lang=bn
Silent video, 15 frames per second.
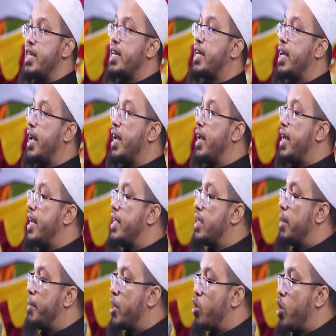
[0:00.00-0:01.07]
এদেরকে
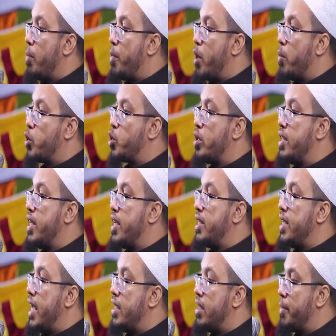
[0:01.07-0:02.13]
হিজামা করার পরামর্শ
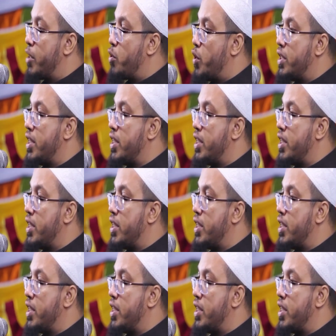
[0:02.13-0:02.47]
দিয়েছি হিজামা